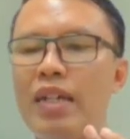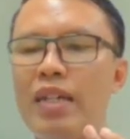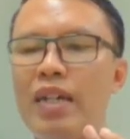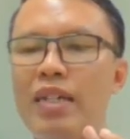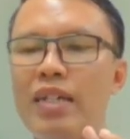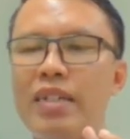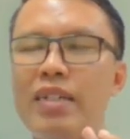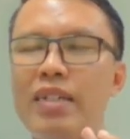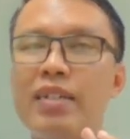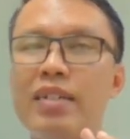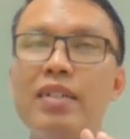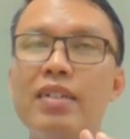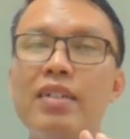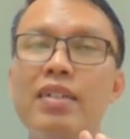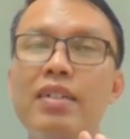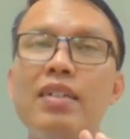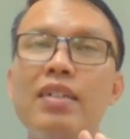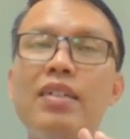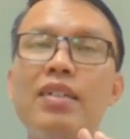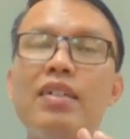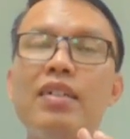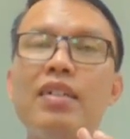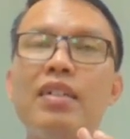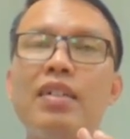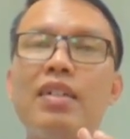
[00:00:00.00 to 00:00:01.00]
ya
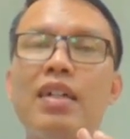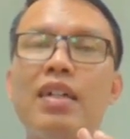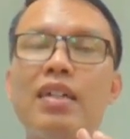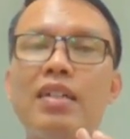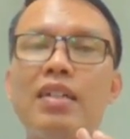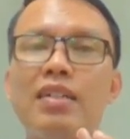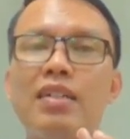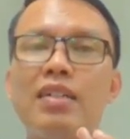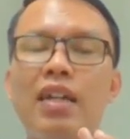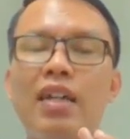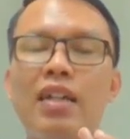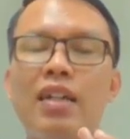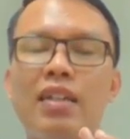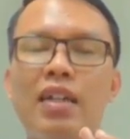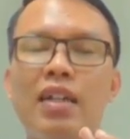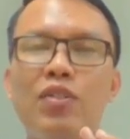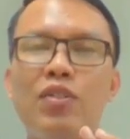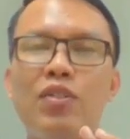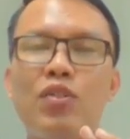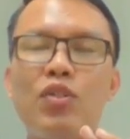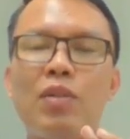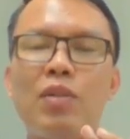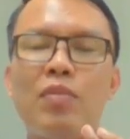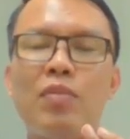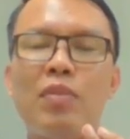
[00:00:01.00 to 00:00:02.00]
dan saya tadi
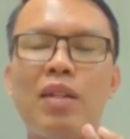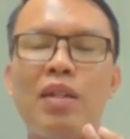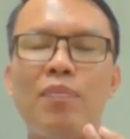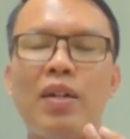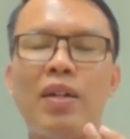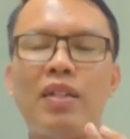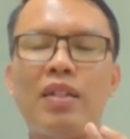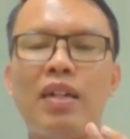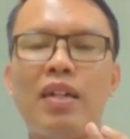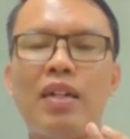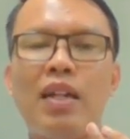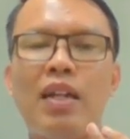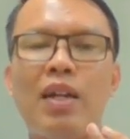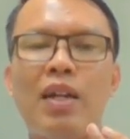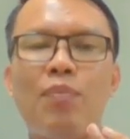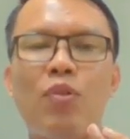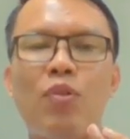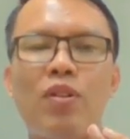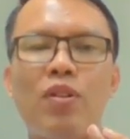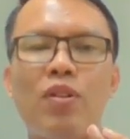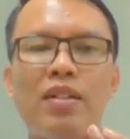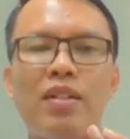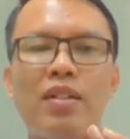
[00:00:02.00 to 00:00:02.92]
juga mendapatkan laporan ya